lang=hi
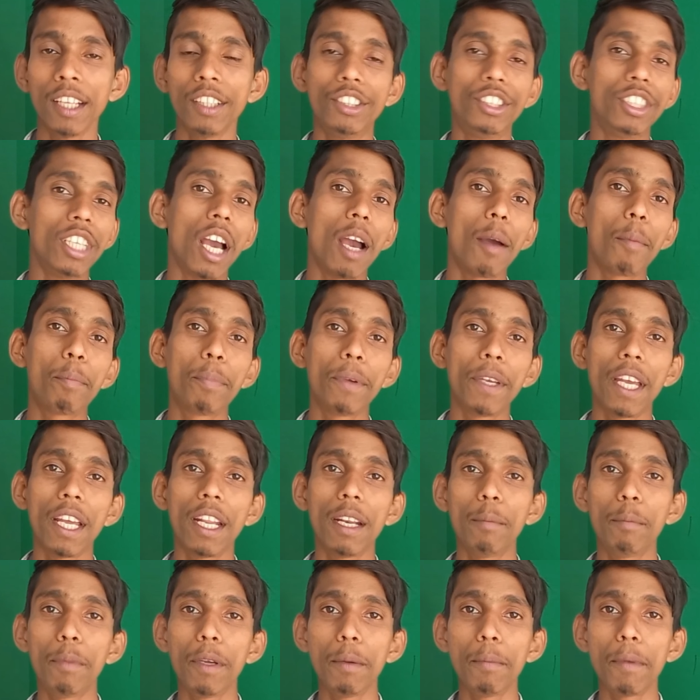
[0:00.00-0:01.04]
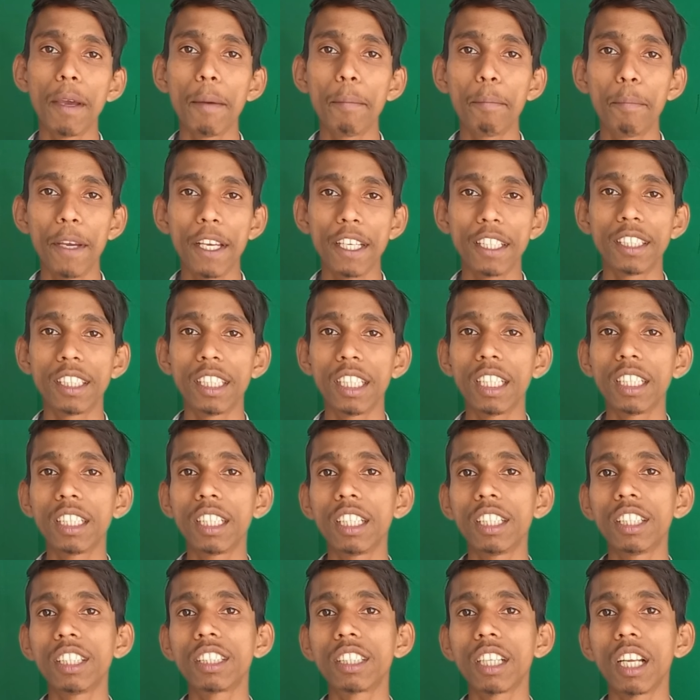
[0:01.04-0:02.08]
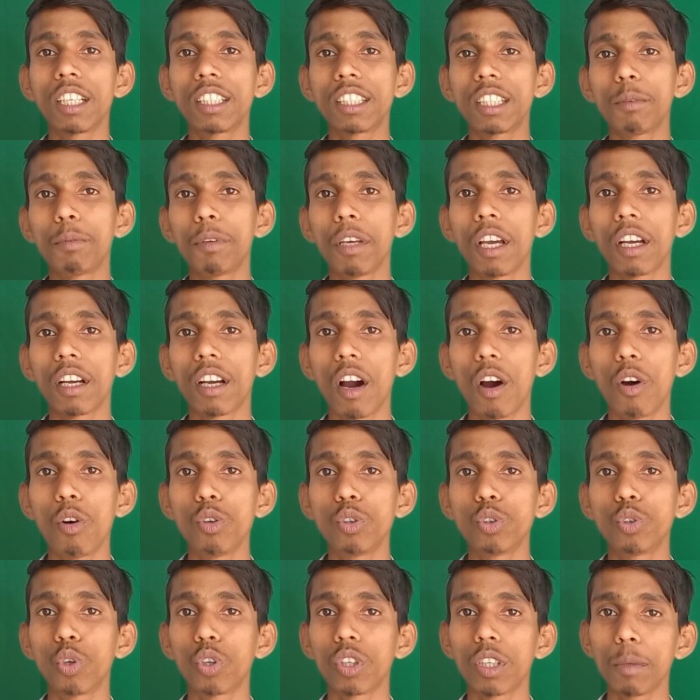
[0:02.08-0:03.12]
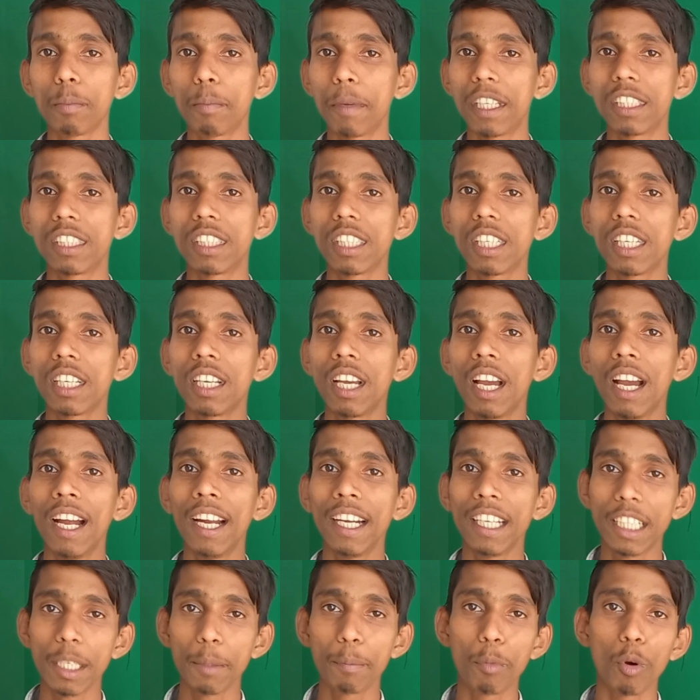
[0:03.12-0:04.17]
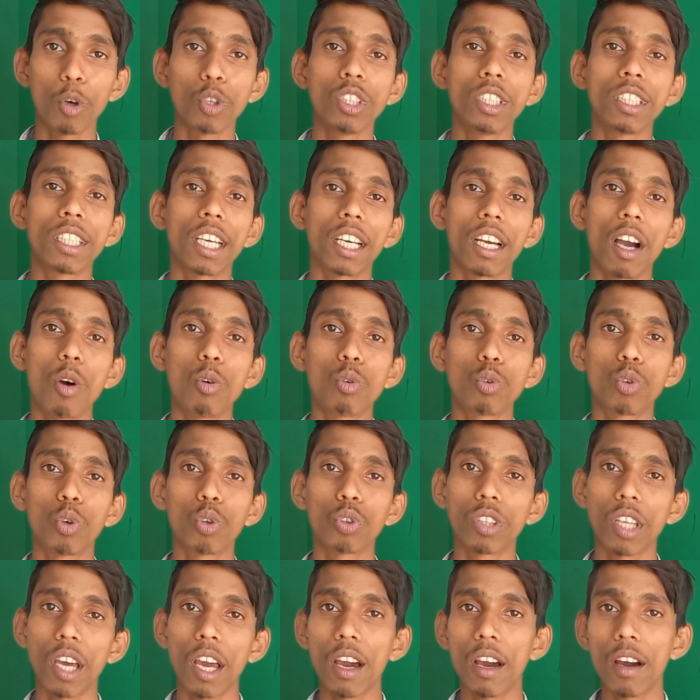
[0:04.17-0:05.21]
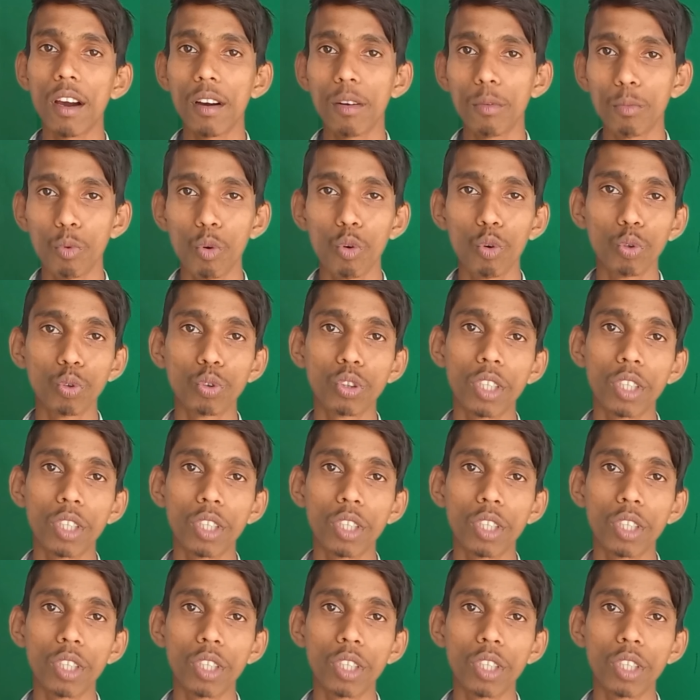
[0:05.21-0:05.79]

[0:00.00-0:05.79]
जी हाँ पीएनबी में बेसिक डिजिटल सेविंग अकाउंट जो कि बेसिक डिपॉजिट अकाउंट होता है वो